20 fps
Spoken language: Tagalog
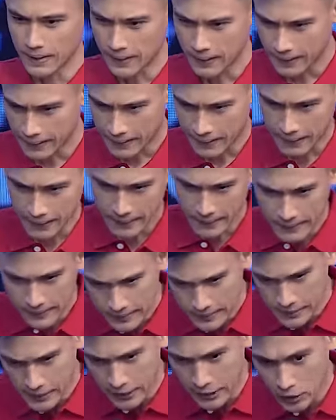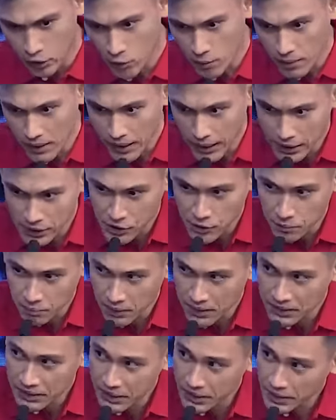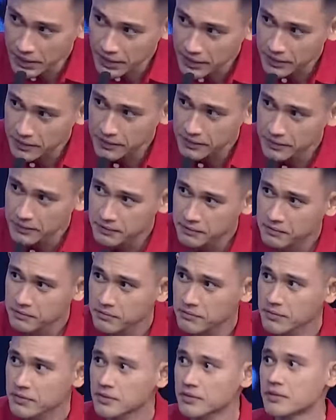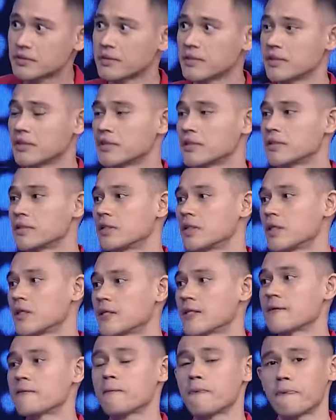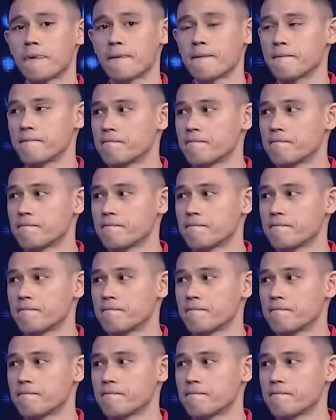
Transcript: Uh, tingin ko malakas yung pandinig. Uy! Kasi di ba, yung daga